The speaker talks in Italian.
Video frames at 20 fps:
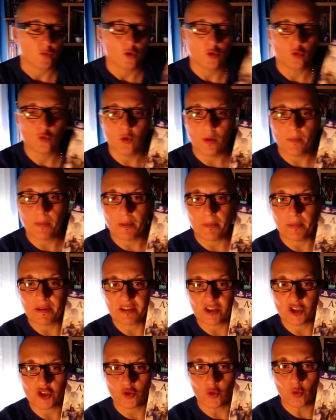Due per
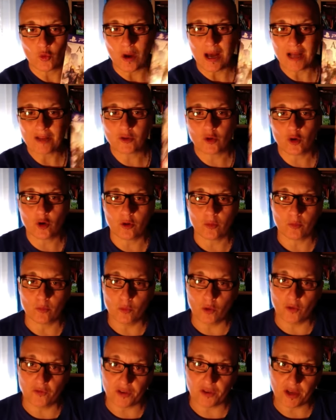PlayStation 4,
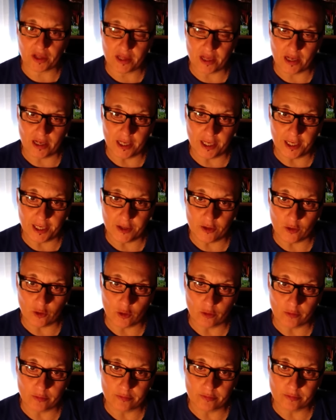mio
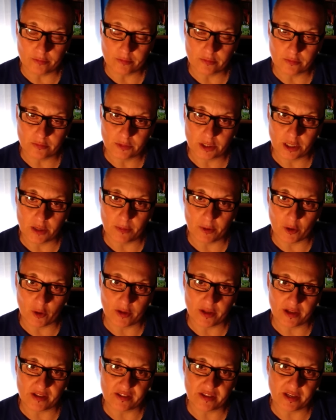fratellino dei
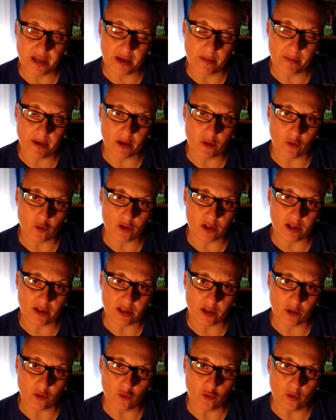Brothers Gamer
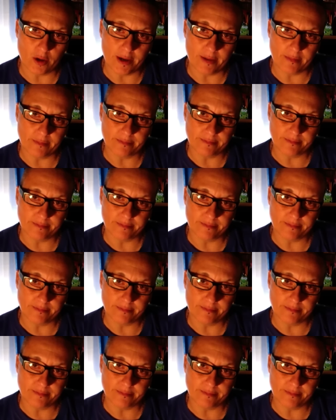82,